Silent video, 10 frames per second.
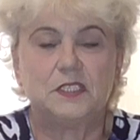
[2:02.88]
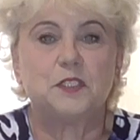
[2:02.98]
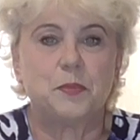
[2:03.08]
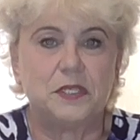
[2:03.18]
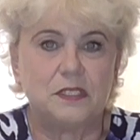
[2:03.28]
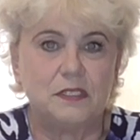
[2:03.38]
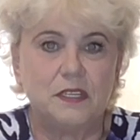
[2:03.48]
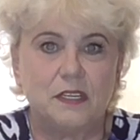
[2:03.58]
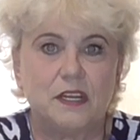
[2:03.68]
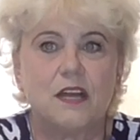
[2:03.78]

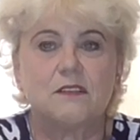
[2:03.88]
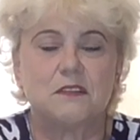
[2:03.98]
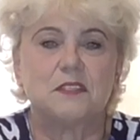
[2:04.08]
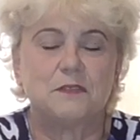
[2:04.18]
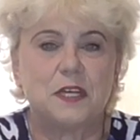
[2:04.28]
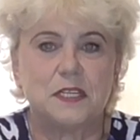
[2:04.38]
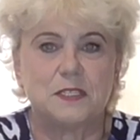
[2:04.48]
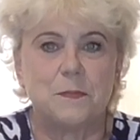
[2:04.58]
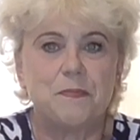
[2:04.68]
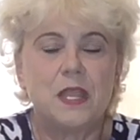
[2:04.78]
изобретены, или как это
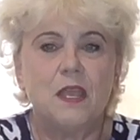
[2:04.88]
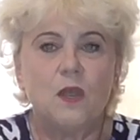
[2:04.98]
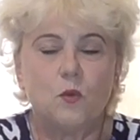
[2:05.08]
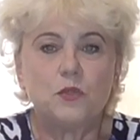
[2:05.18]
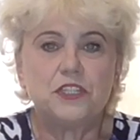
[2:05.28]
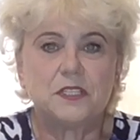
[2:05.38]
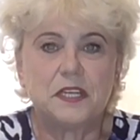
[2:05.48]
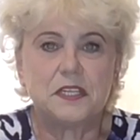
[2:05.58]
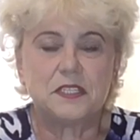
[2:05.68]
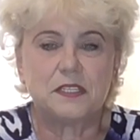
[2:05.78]
называется. Он
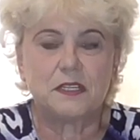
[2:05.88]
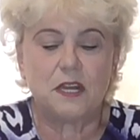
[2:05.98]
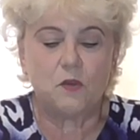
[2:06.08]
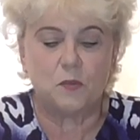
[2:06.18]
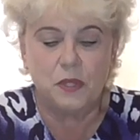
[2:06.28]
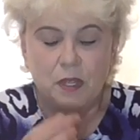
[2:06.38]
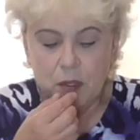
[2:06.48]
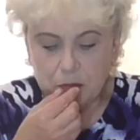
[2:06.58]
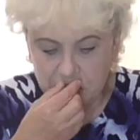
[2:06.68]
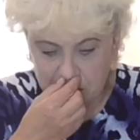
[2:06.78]
считается королем.
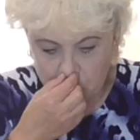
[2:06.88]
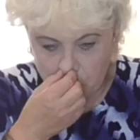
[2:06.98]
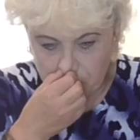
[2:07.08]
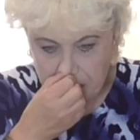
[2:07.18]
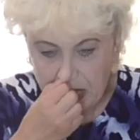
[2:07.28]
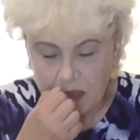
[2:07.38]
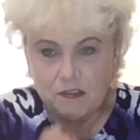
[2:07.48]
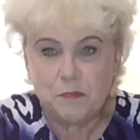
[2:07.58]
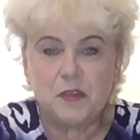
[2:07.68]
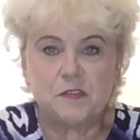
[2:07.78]
Почему?
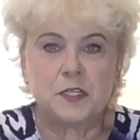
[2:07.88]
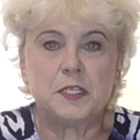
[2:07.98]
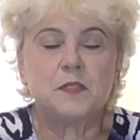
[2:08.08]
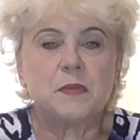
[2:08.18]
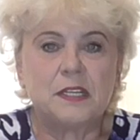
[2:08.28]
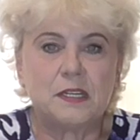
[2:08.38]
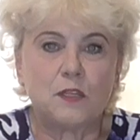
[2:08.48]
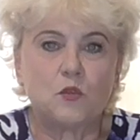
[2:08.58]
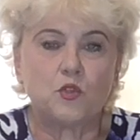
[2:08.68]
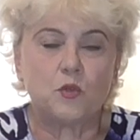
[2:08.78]
Во-первых, несмотря
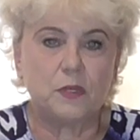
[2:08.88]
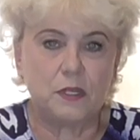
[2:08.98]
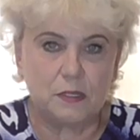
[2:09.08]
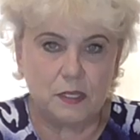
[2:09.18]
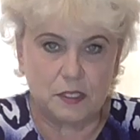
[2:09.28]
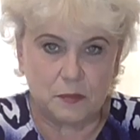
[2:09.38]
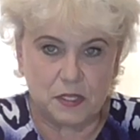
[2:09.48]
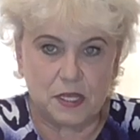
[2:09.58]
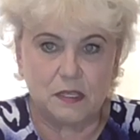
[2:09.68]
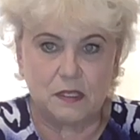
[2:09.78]
на то, что
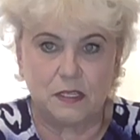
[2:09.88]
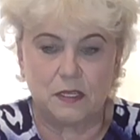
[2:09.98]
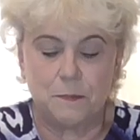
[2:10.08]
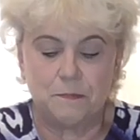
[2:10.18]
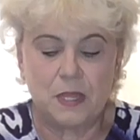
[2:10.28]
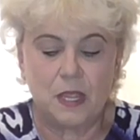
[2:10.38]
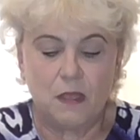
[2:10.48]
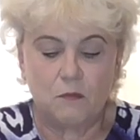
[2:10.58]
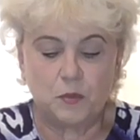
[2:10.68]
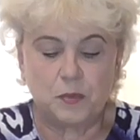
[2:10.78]
индетерминантный,
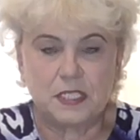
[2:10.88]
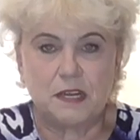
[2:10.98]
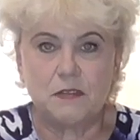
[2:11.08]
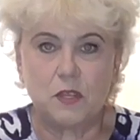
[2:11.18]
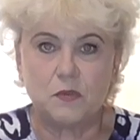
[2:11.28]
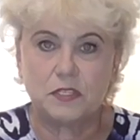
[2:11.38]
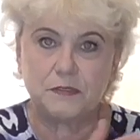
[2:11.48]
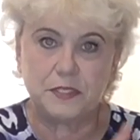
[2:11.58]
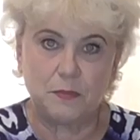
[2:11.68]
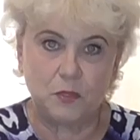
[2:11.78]
вот по сравнению
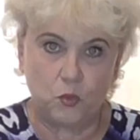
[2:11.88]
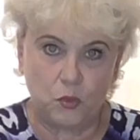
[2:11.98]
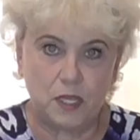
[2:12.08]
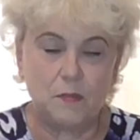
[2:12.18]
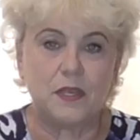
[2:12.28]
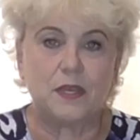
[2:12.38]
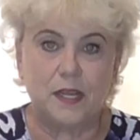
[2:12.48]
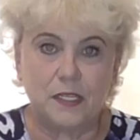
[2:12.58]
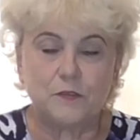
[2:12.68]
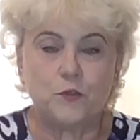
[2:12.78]
со всеми другими,
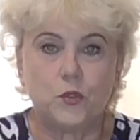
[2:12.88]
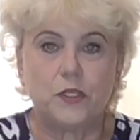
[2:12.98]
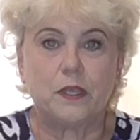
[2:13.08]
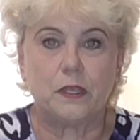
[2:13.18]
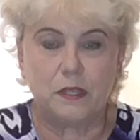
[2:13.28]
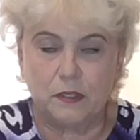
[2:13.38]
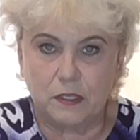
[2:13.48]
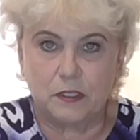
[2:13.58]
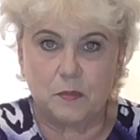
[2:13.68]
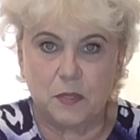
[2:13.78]
это все-таки
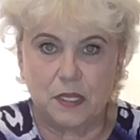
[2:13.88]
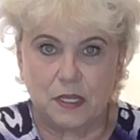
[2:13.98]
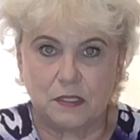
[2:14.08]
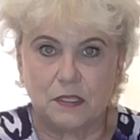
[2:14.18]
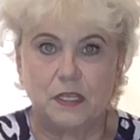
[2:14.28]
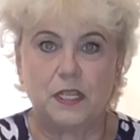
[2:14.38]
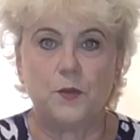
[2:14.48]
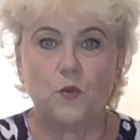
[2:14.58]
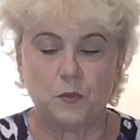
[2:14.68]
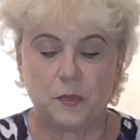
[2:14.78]
индетерминантный.
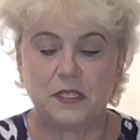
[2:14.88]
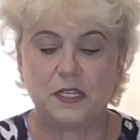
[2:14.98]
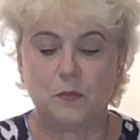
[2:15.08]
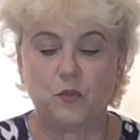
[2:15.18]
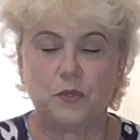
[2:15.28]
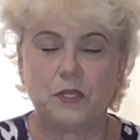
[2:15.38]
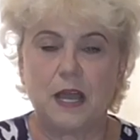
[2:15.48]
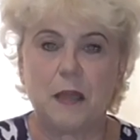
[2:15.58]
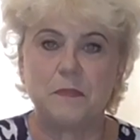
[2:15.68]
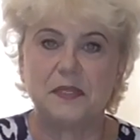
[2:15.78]
И он потребует
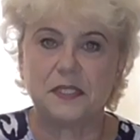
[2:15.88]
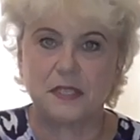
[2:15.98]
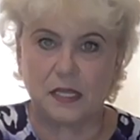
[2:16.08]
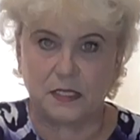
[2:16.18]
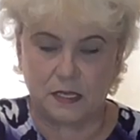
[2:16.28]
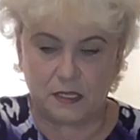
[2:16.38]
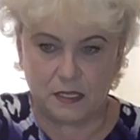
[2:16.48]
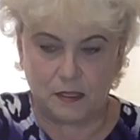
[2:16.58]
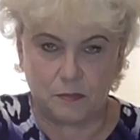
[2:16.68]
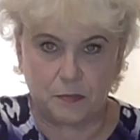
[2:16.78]

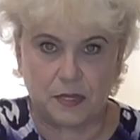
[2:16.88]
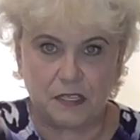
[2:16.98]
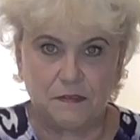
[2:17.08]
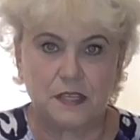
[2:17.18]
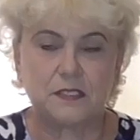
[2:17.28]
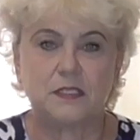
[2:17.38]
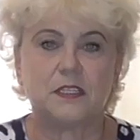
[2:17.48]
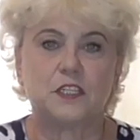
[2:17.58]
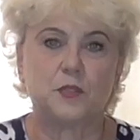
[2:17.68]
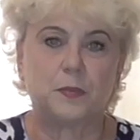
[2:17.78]
обязательной
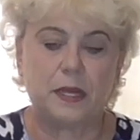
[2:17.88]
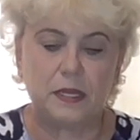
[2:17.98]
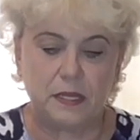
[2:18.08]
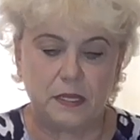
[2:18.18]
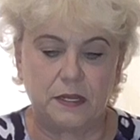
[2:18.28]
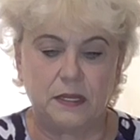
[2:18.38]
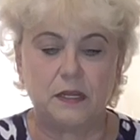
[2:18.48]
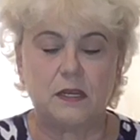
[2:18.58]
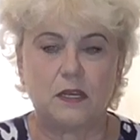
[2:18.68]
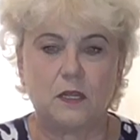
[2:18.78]
подвязки к шпалере
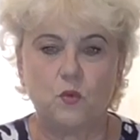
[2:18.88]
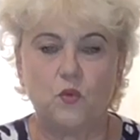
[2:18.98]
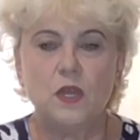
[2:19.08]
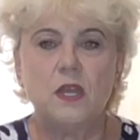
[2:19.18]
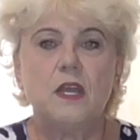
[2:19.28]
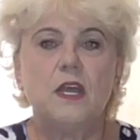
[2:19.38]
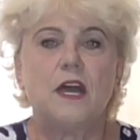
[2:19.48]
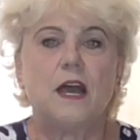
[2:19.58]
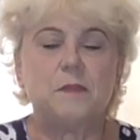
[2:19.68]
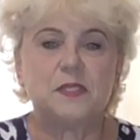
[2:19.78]
или к колу,
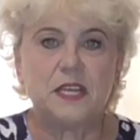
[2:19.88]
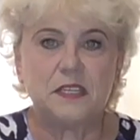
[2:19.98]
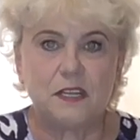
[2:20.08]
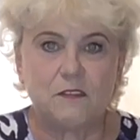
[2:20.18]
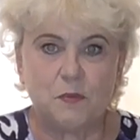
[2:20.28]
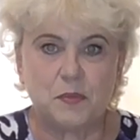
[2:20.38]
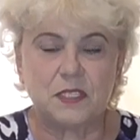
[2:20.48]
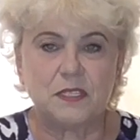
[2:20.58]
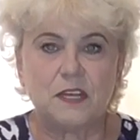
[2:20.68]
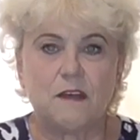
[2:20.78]
обязательного
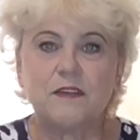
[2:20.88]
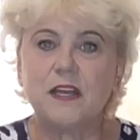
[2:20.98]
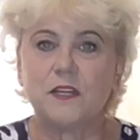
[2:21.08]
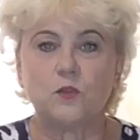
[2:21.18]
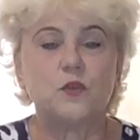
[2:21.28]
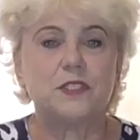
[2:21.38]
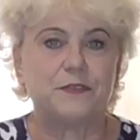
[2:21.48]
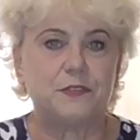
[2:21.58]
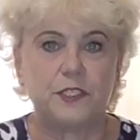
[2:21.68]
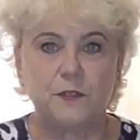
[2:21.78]
посынкования, то
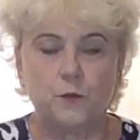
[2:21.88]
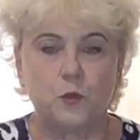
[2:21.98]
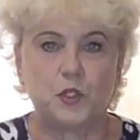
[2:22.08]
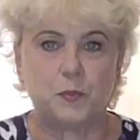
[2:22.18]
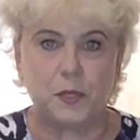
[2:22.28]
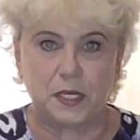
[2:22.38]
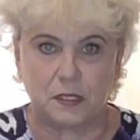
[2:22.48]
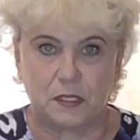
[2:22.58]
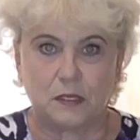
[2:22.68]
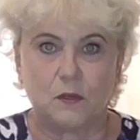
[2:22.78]
есть всего
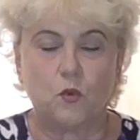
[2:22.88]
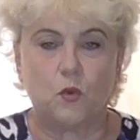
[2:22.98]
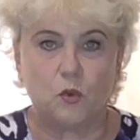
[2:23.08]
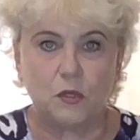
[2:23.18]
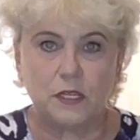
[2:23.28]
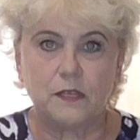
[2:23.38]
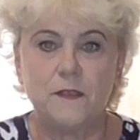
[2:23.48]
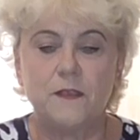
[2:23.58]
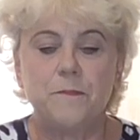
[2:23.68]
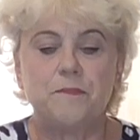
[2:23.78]
спектра
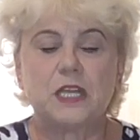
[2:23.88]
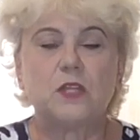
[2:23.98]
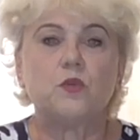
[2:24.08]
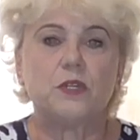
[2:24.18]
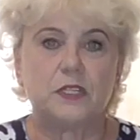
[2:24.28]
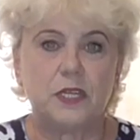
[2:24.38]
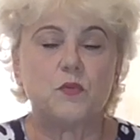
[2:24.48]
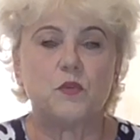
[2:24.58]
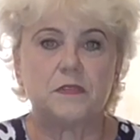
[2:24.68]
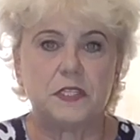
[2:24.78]
ухода, который
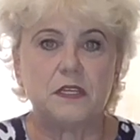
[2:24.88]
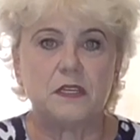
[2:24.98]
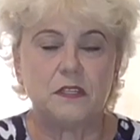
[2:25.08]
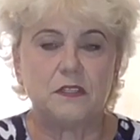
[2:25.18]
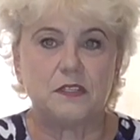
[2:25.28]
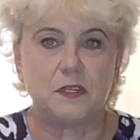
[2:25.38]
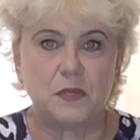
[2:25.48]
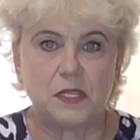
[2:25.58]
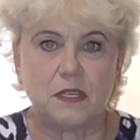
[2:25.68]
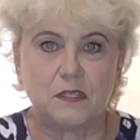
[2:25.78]
требуют все
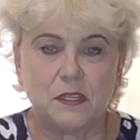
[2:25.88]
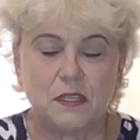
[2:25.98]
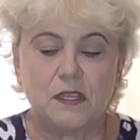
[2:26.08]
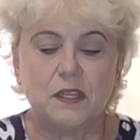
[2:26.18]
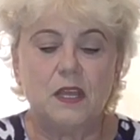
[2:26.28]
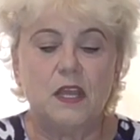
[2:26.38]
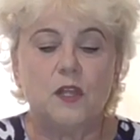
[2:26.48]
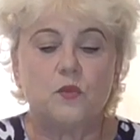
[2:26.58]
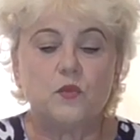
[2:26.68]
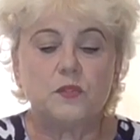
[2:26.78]
индетерминантные.
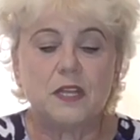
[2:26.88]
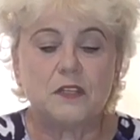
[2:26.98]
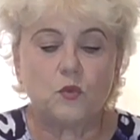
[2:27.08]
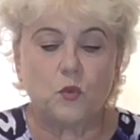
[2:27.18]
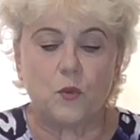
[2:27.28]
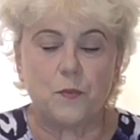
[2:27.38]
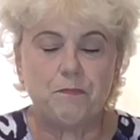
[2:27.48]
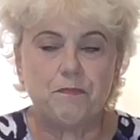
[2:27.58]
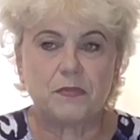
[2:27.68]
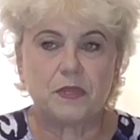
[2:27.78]
Но зато,
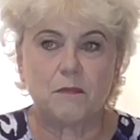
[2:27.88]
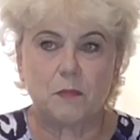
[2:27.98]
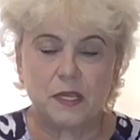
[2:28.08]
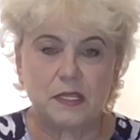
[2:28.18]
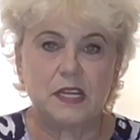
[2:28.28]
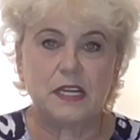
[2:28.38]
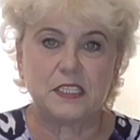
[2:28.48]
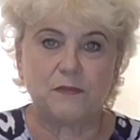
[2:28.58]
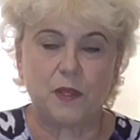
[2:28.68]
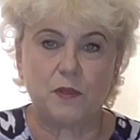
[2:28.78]

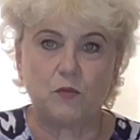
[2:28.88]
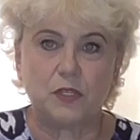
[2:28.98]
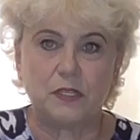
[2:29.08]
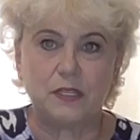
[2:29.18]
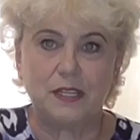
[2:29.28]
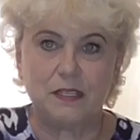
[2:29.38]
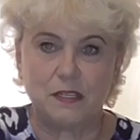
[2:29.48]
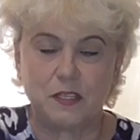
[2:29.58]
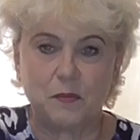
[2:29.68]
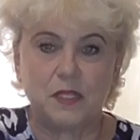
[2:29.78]
благодаря своей вот этой
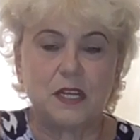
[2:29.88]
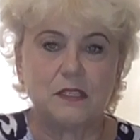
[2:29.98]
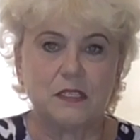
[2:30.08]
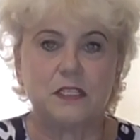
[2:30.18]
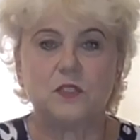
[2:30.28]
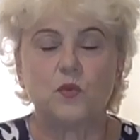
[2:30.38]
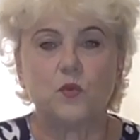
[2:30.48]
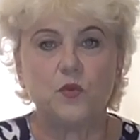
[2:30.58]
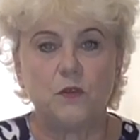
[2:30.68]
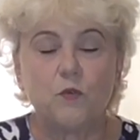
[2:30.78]
индетерминантности,
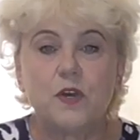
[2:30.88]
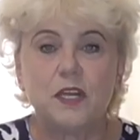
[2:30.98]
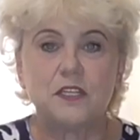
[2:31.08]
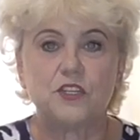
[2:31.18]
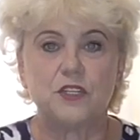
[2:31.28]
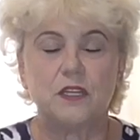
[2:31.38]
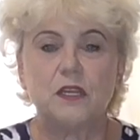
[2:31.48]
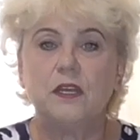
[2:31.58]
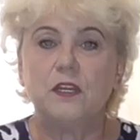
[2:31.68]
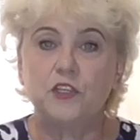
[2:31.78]
у него,
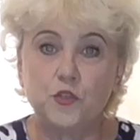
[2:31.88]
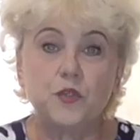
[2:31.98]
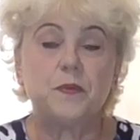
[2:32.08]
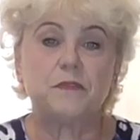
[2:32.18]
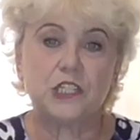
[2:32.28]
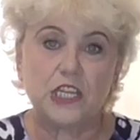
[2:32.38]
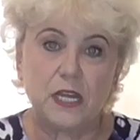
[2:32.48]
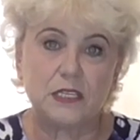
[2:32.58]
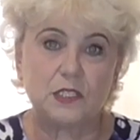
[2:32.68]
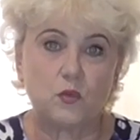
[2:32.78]
конечно, чуть
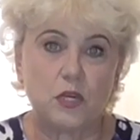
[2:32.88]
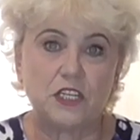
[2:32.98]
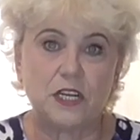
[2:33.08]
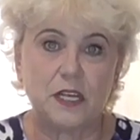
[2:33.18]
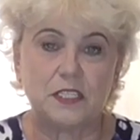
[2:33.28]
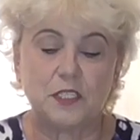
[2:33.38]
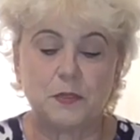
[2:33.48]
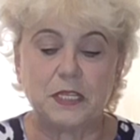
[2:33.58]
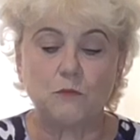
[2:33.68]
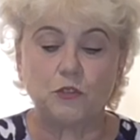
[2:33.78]
повышается урожайность.
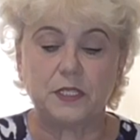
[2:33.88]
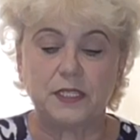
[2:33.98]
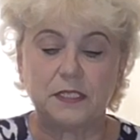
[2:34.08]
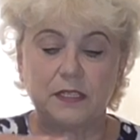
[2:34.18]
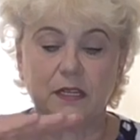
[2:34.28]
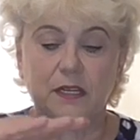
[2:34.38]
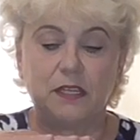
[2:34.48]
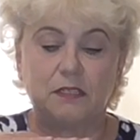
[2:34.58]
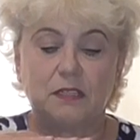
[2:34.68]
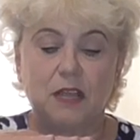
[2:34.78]
Потому что если
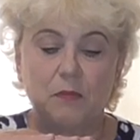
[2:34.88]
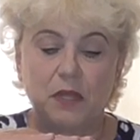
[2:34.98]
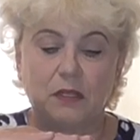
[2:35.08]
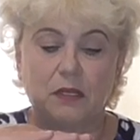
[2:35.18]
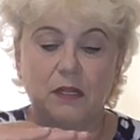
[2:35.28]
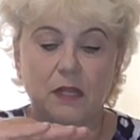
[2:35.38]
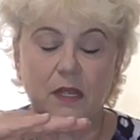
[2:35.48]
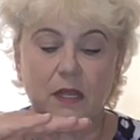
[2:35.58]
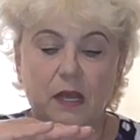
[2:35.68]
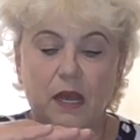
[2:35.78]
эти до метра,
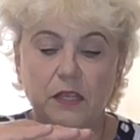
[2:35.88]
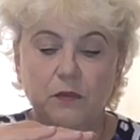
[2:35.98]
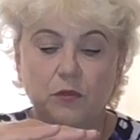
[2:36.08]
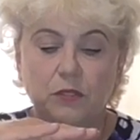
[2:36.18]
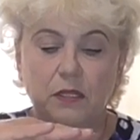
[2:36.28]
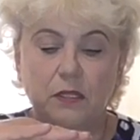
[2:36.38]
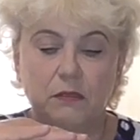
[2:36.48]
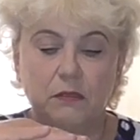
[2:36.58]
они вот